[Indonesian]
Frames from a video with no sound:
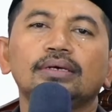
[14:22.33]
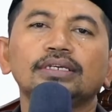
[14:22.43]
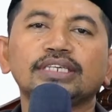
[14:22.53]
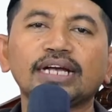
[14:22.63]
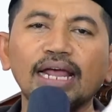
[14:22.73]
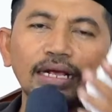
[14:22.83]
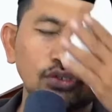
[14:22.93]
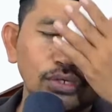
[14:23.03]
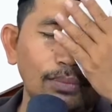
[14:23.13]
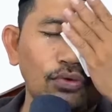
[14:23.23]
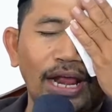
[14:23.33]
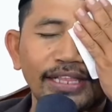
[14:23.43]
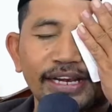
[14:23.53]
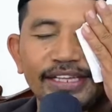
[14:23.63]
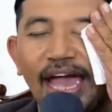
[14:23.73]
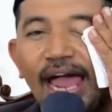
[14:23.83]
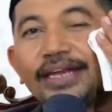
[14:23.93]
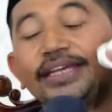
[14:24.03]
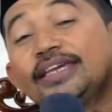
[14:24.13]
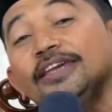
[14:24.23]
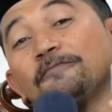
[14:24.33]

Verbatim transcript: sekarang sudah mulai terjadi